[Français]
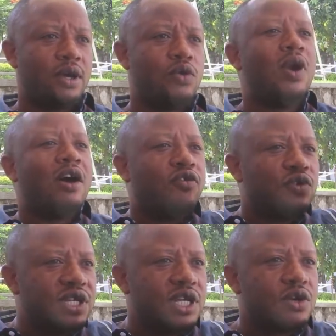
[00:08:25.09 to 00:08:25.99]
nous l'avons
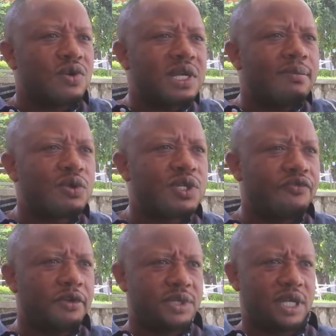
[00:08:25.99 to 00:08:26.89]
dit, non seulement au
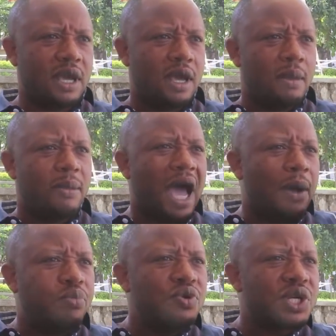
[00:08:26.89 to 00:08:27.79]
chef MG, mais à
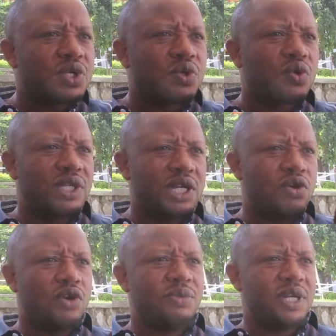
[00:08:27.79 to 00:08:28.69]
plusieurs autorités,
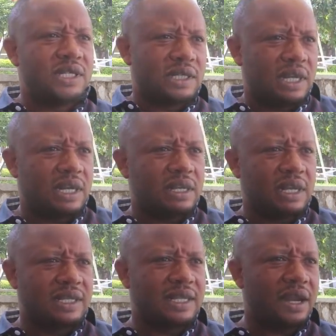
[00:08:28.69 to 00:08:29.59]
dont le ministre de
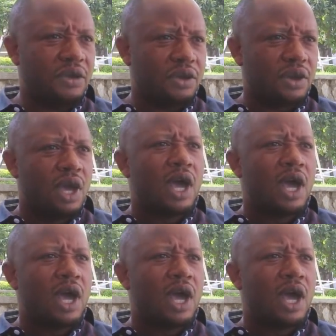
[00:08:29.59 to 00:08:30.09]
l'Intérieur,